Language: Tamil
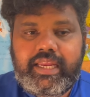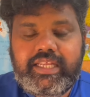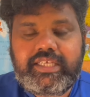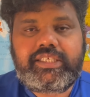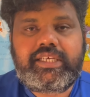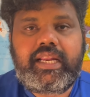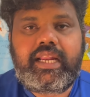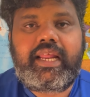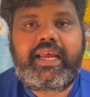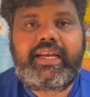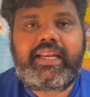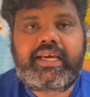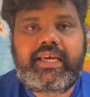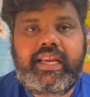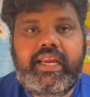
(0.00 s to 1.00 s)
இனிஷியலாக
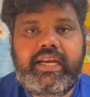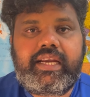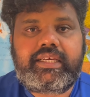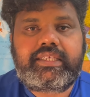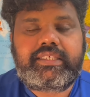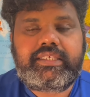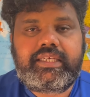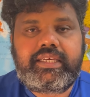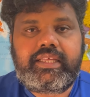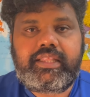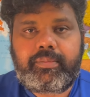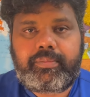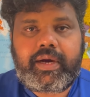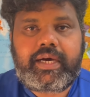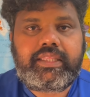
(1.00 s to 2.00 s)
லைட்டாக க்ரியேட் ஆச்சு
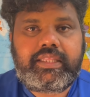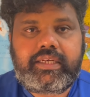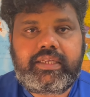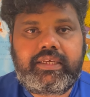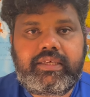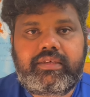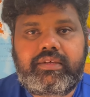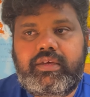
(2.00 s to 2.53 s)
இதை பார்த்துட்டு